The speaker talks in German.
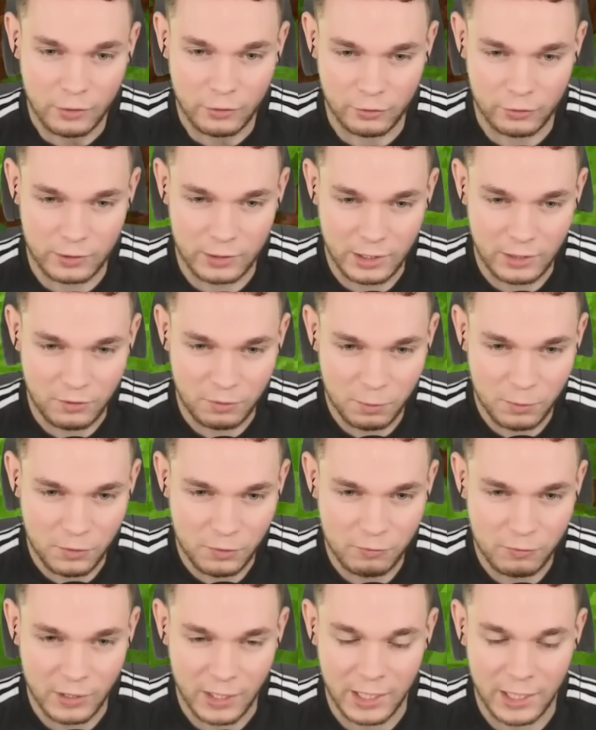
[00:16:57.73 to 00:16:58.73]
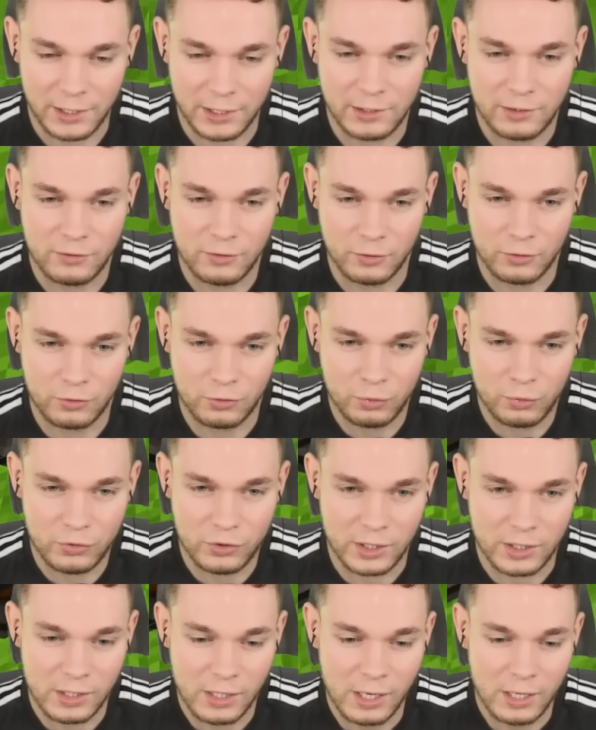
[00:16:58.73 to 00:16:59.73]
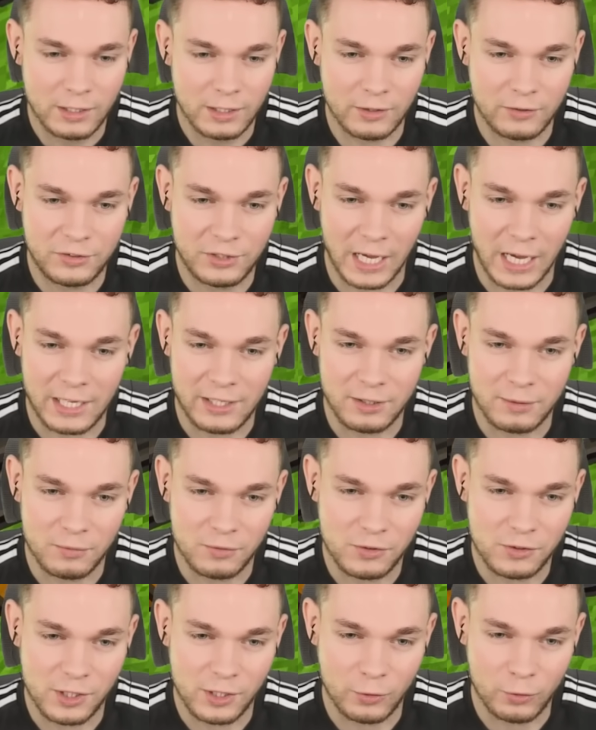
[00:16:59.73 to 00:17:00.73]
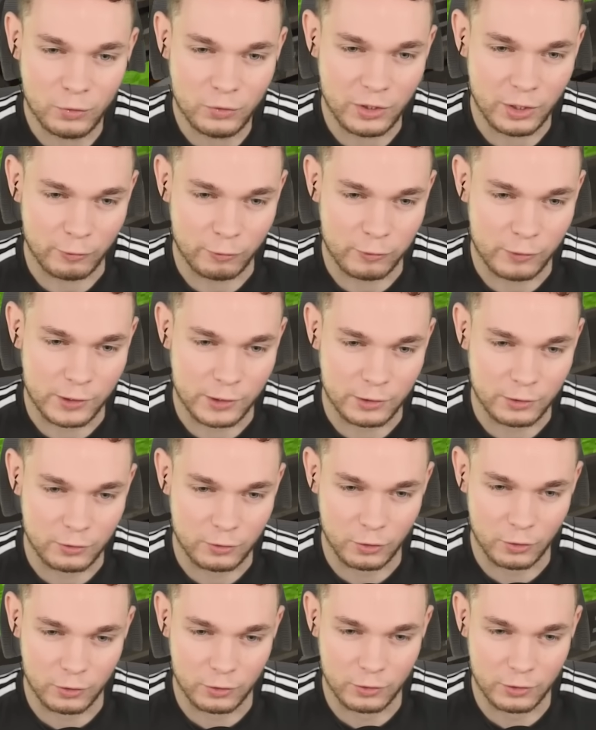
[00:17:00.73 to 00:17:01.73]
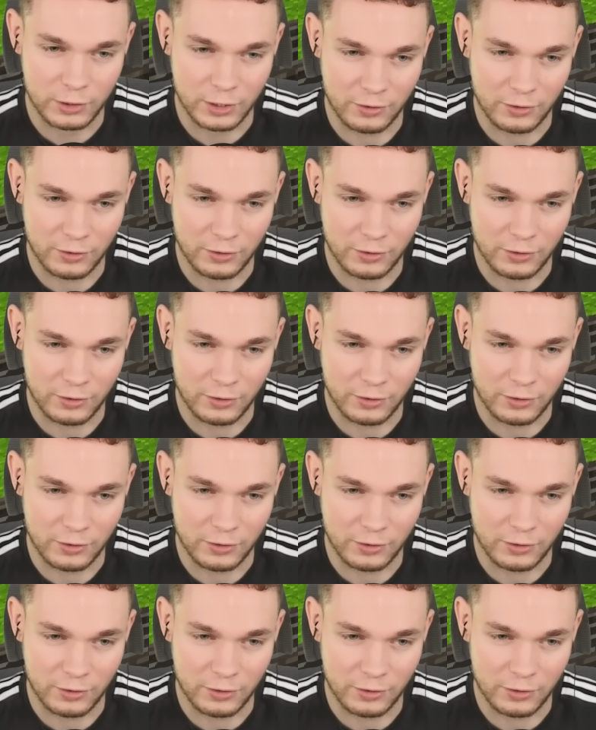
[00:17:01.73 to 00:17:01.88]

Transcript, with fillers: So, und jetzt müssen wir allerdings noch zusehen, dass die Items nicht herunterfliegen können.